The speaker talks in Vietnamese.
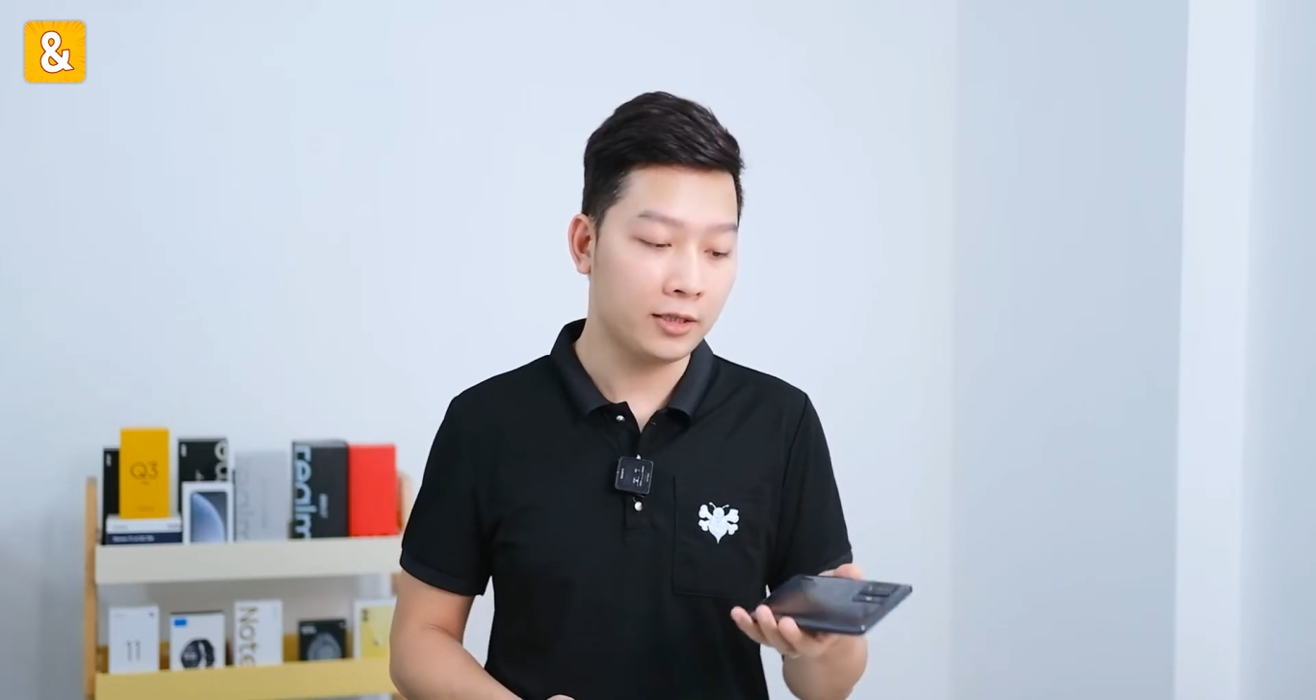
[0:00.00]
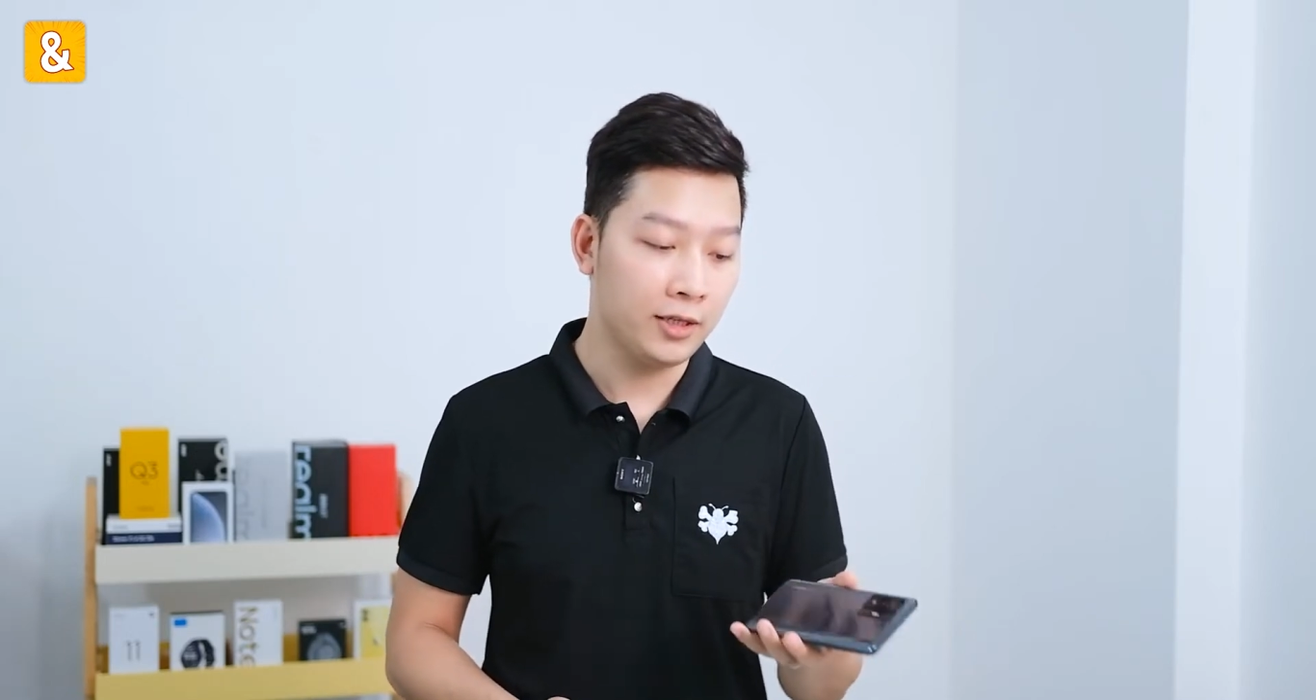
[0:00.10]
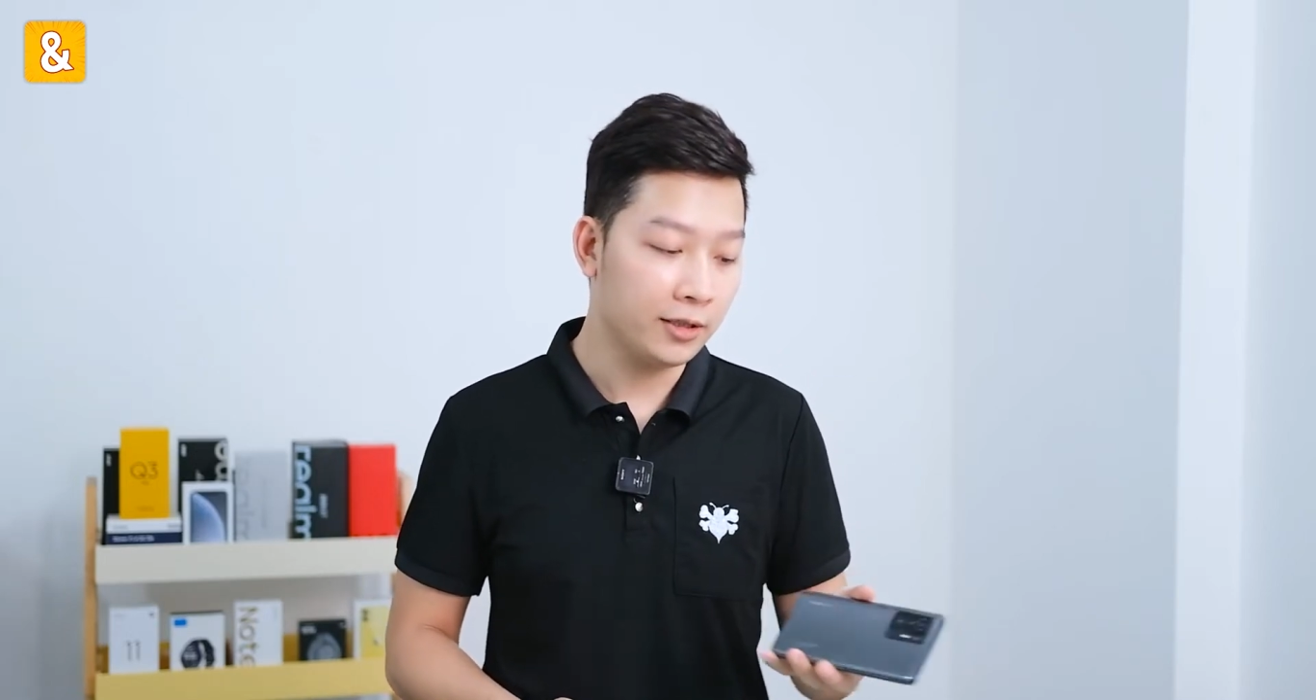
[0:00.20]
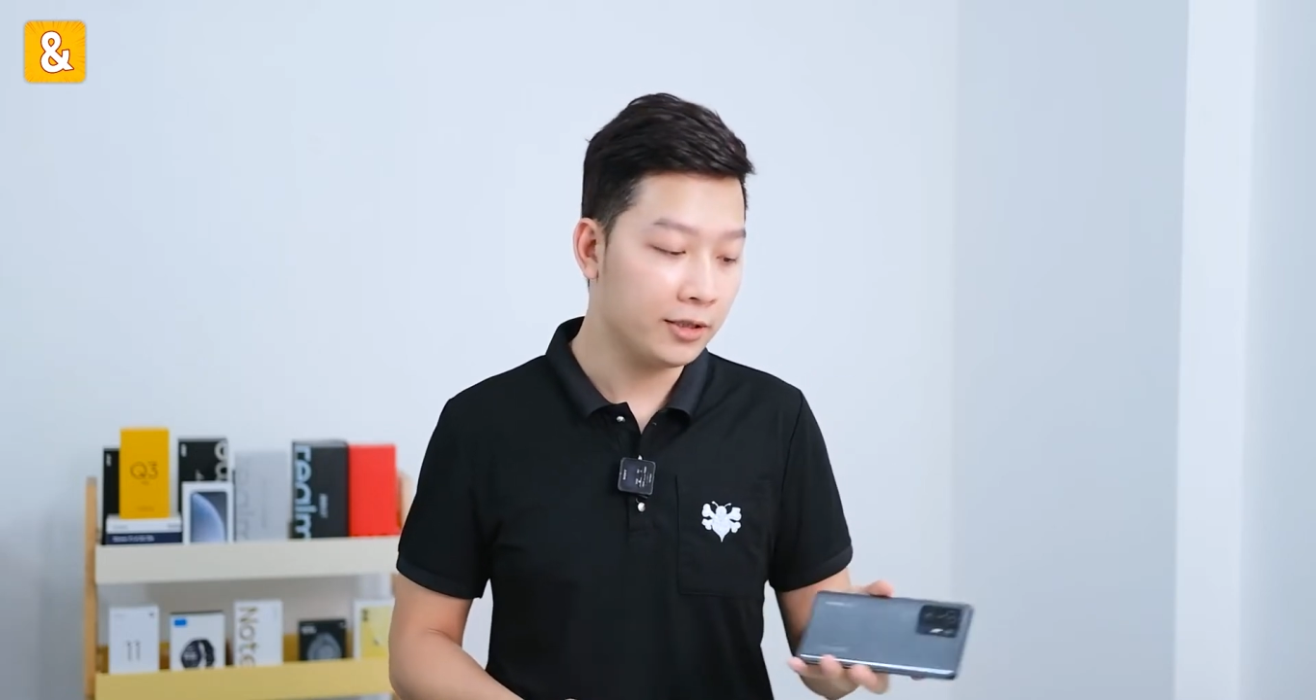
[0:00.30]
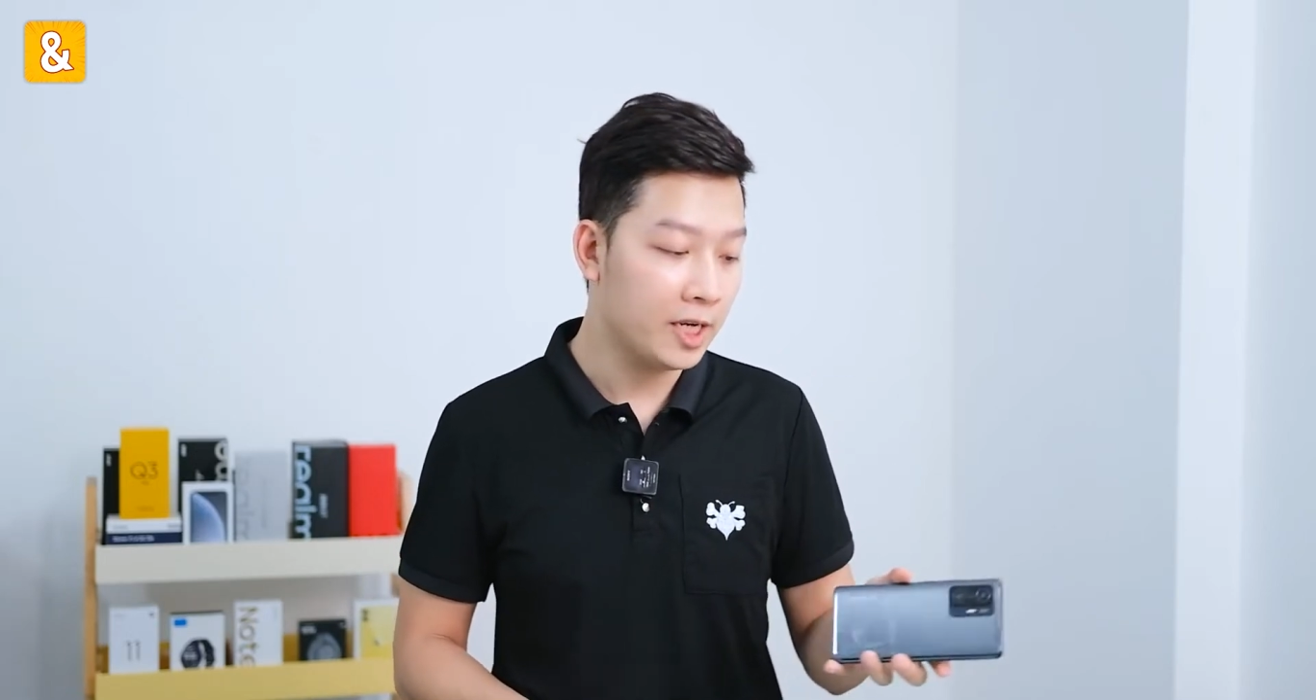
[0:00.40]

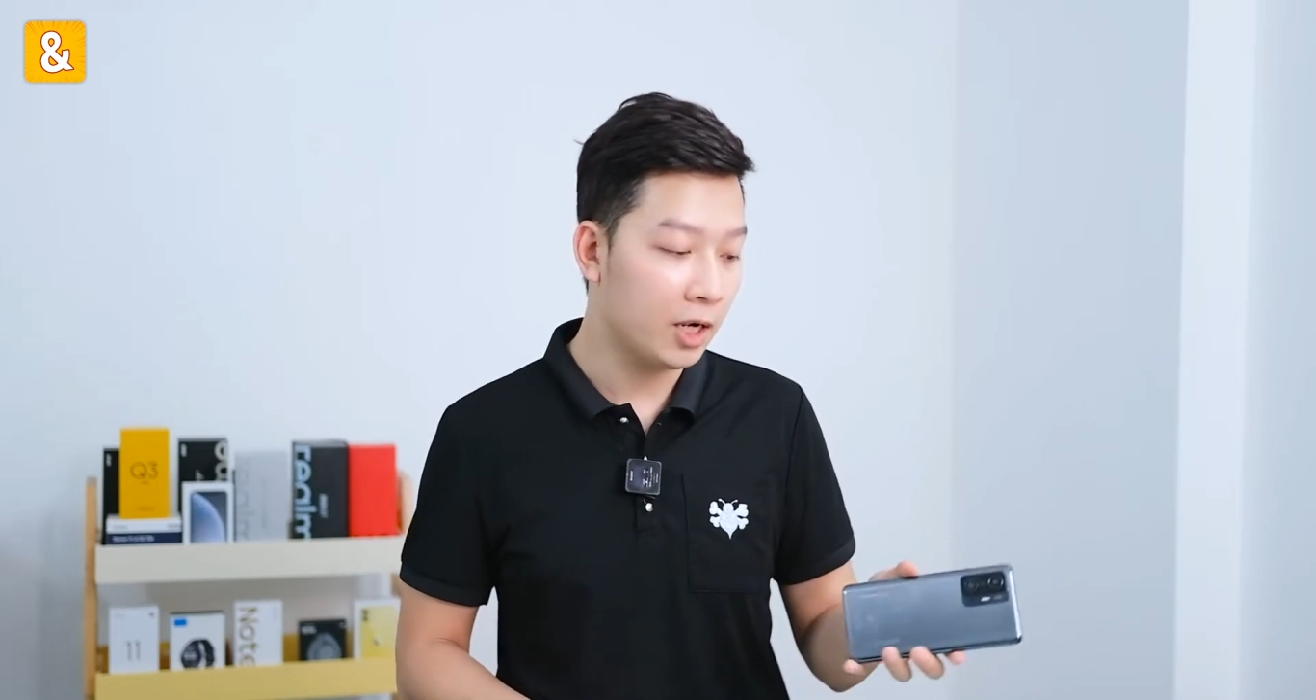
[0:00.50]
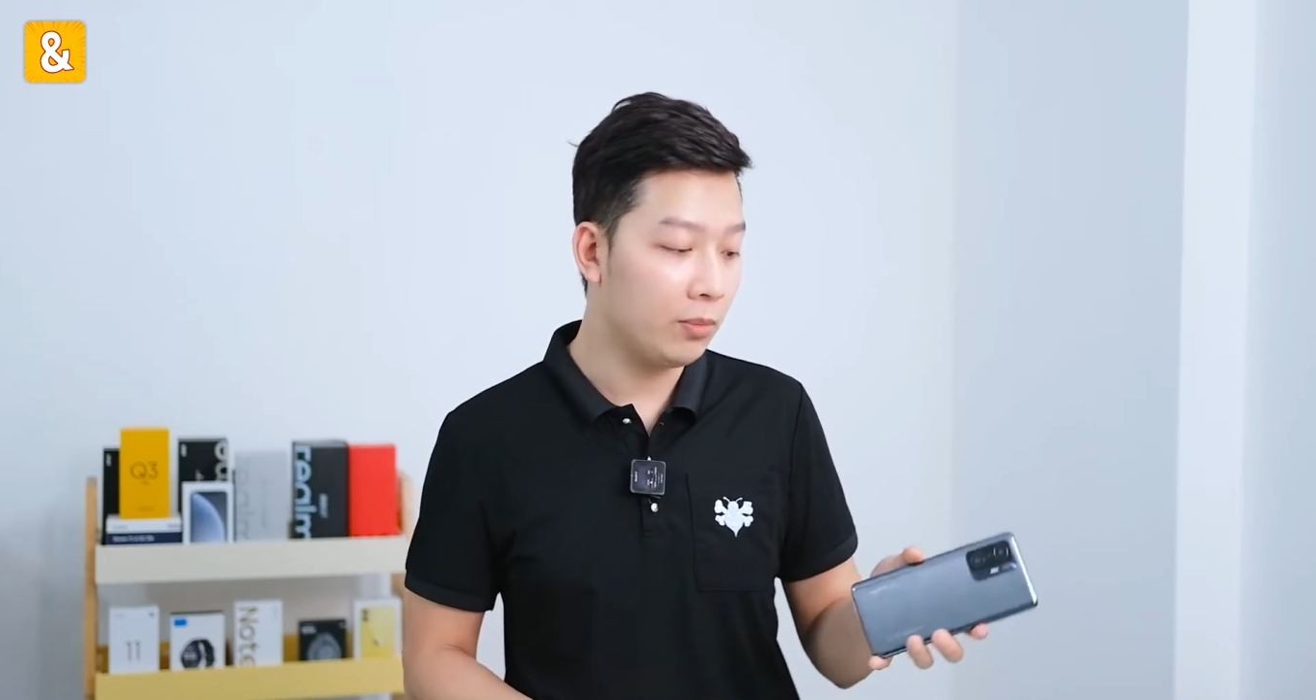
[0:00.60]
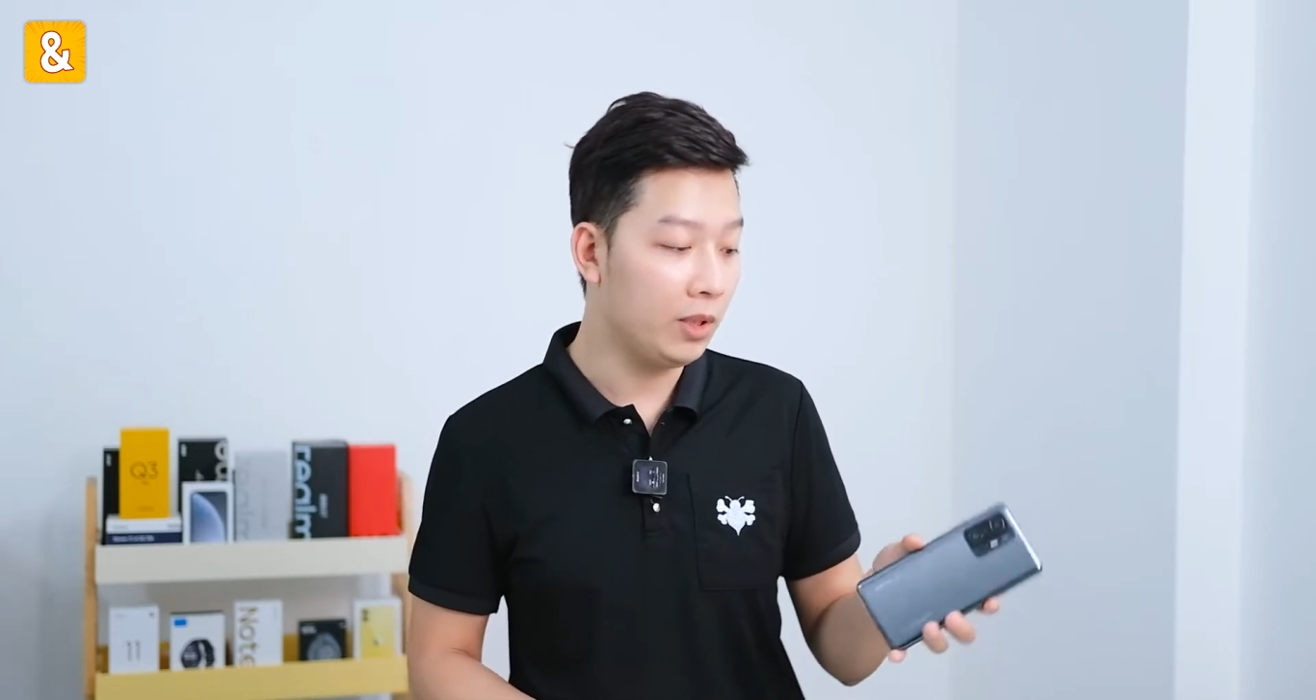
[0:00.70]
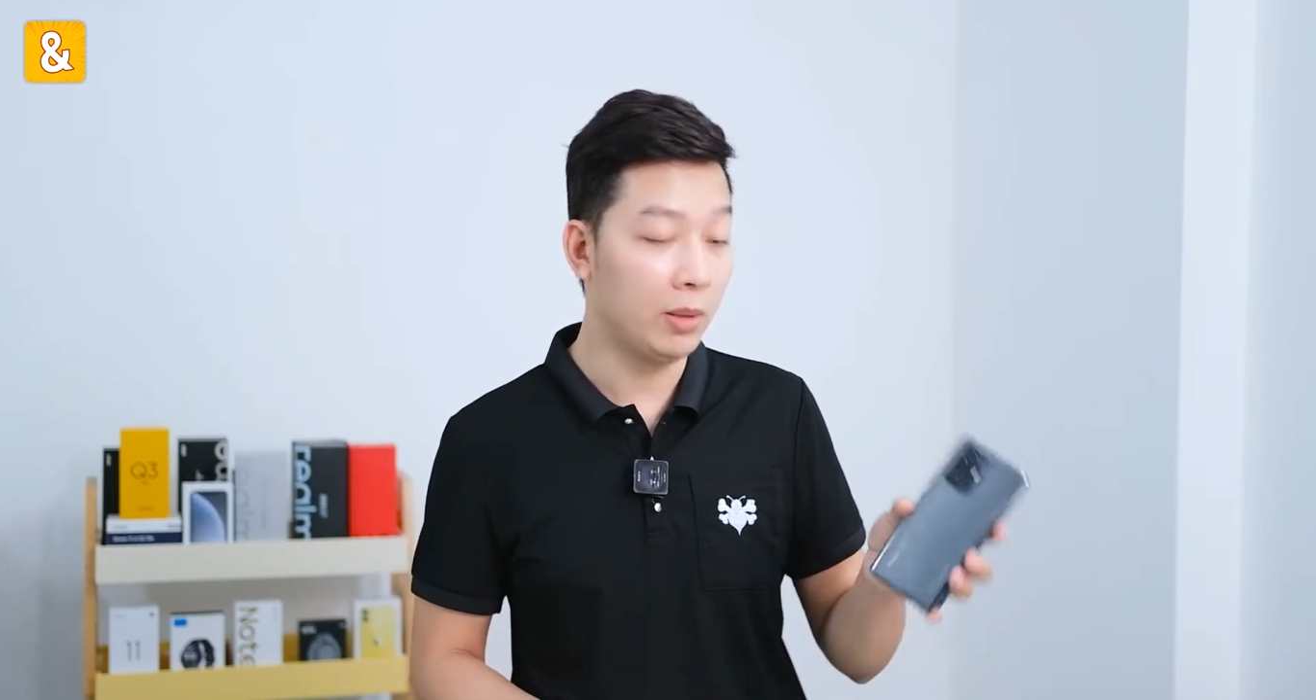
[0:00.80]
chiếc Xiaomi